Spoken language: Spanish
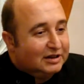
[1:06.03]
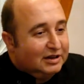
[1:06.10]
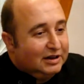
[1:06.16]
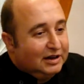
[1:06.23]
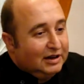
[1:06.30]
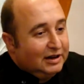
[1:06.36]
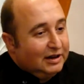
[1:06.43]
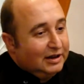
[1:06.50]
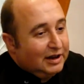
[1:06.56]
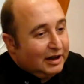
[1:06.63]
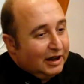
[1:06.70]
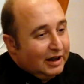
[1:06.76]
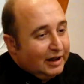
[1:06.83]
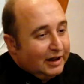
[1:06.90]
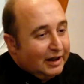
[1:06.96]
Eh, en
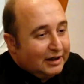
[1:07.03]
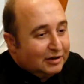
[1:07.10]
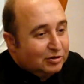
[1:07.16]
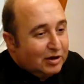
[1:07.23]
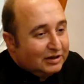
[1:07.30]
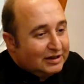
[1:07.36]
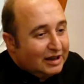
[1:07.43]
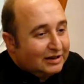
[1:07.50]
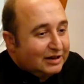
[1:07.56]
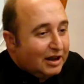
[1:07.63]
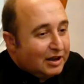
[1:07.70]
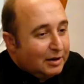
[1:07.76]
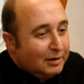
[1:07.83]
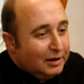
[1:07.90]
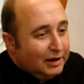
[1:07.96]
realidad es una salsa
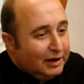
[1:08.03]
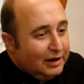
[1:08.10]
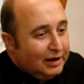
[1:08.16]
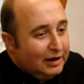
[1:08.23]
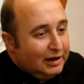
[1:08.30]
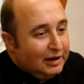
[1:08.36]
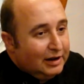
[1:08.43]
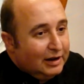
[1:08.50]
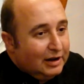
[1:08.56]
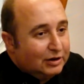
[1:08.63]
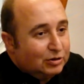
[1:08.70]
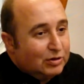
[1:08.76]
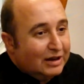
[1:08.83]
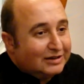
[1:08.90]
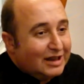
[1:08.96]
de es
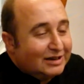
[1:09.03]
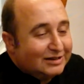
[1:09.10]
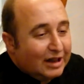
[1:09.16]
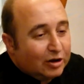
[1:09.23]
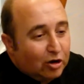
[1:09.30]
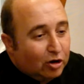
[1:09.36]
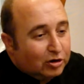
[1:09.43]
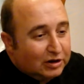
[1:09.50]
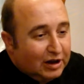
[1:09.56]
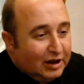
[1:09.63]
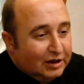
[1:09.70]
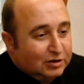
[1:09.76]
una salsa cóctel,